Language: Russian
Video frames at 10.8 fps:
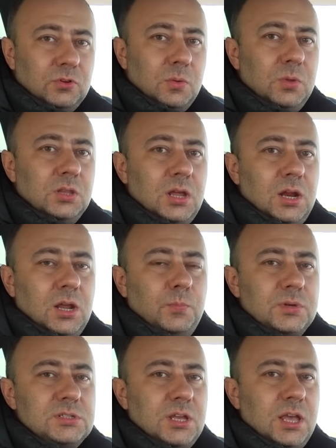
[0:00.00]
комментариях
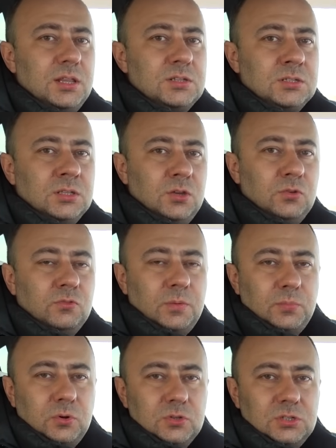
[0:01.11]
постоянно задают
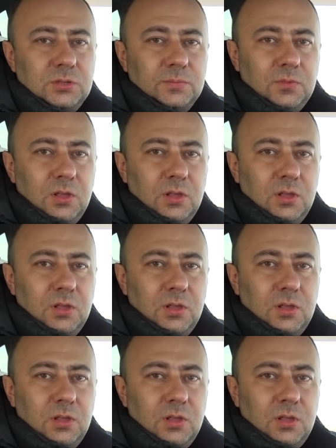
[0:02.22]
вопросы.